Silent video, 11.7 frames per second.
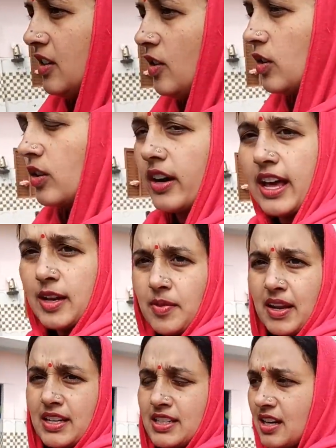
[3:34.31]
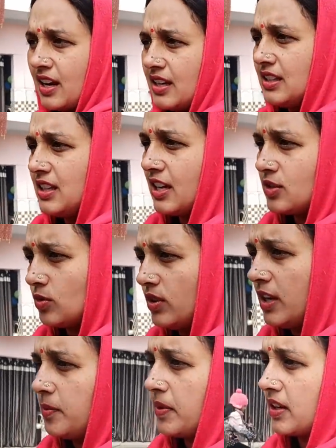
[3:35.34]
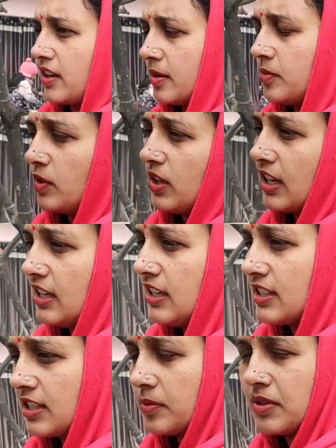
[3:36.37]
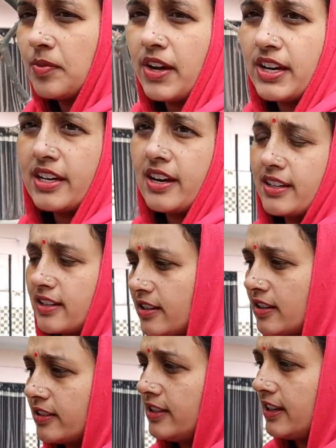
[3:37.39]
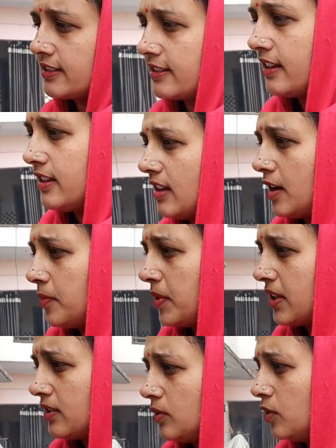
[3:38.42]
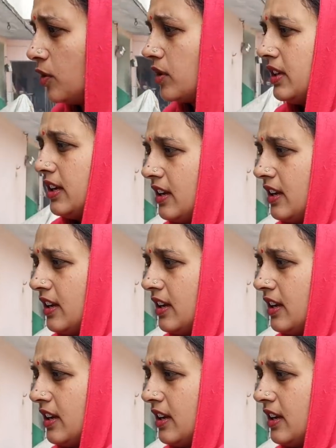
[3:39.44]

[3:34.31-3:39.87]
और कढ़ाई मैंने चढ़ा दी है चूल्हे पर गर्म होने के लिए सब्जी माँ ने काट कर रख दिया है सारी यहाँ पर और